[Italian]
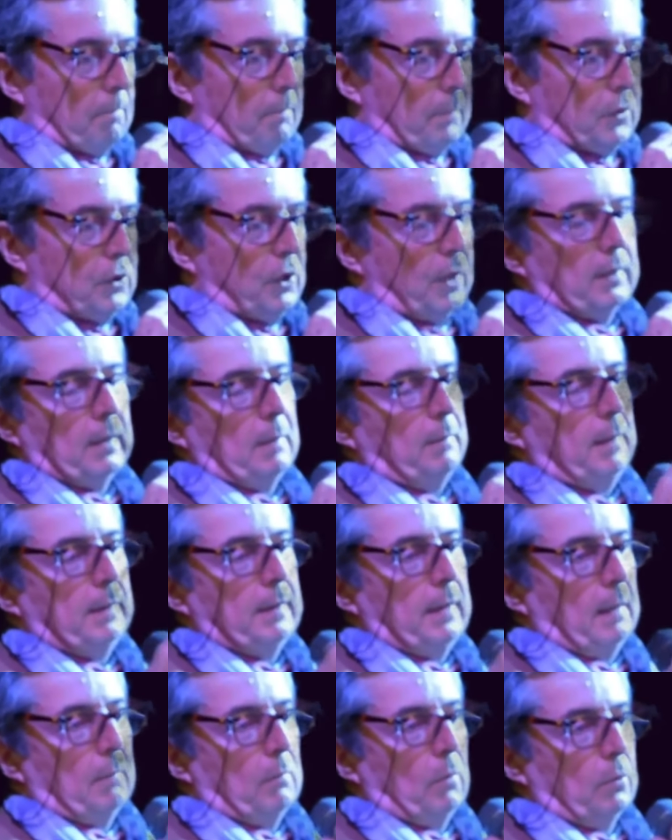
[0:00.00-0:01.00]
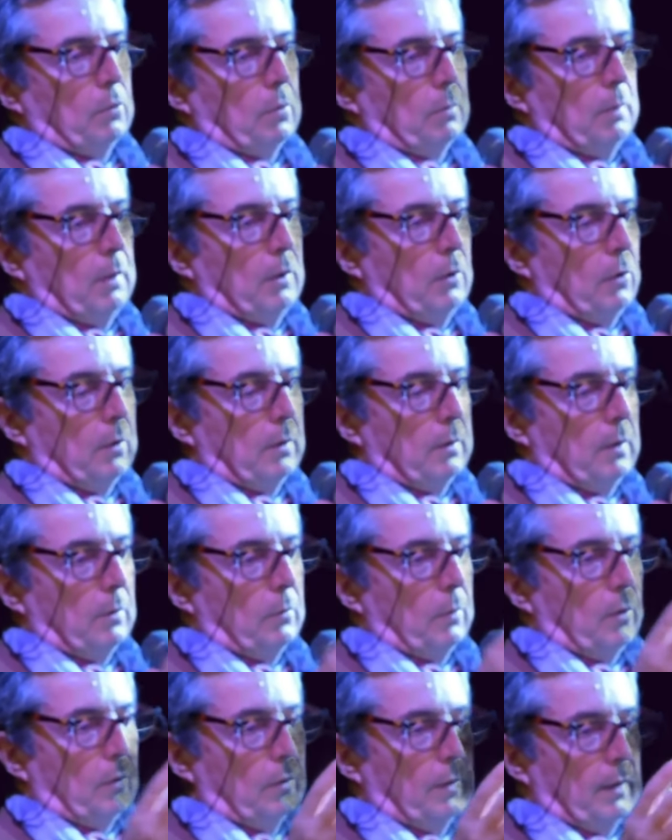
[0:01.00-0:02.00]
Certamente era molto migliore di,
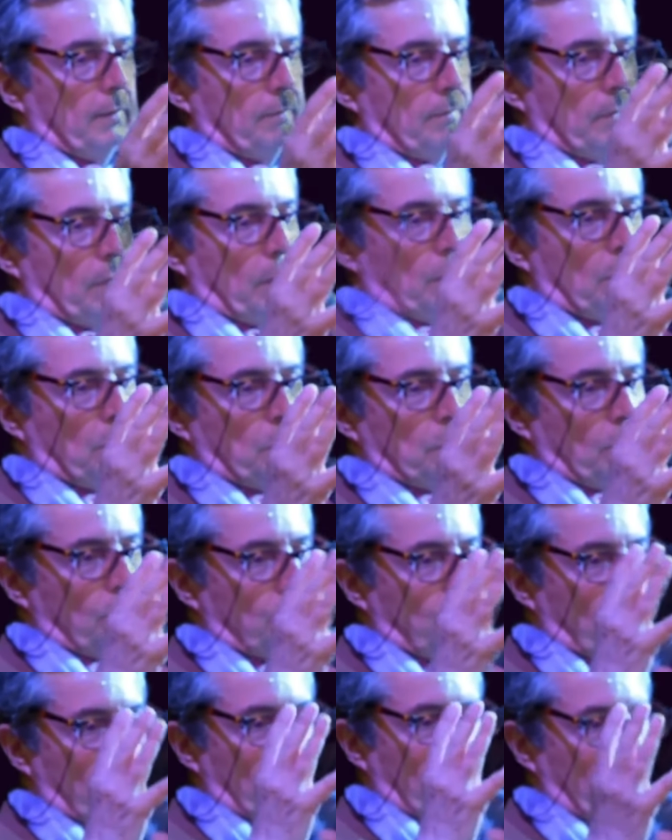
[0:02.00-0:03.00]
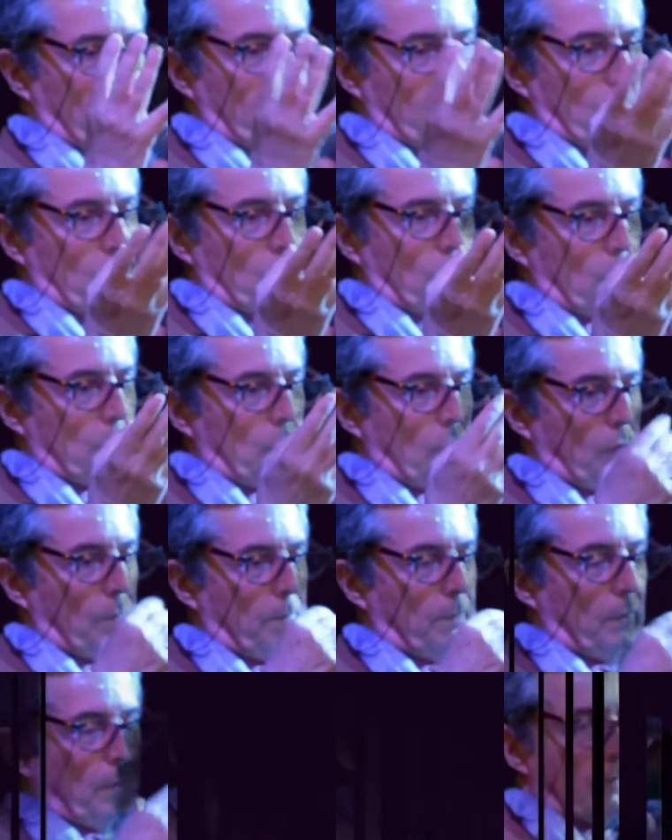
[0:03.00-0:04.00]
che, di tutto ciò che è venuto
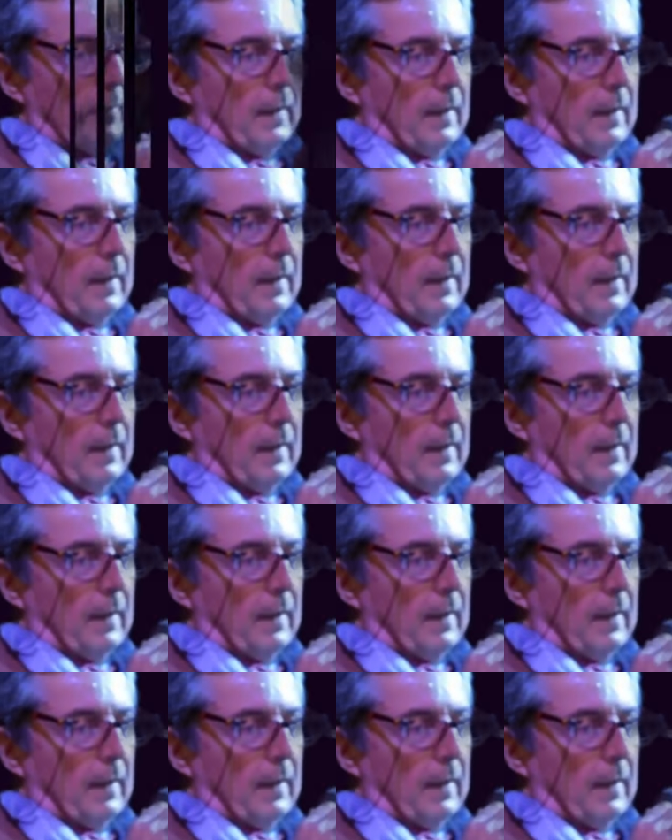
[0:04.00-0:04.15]
dopo.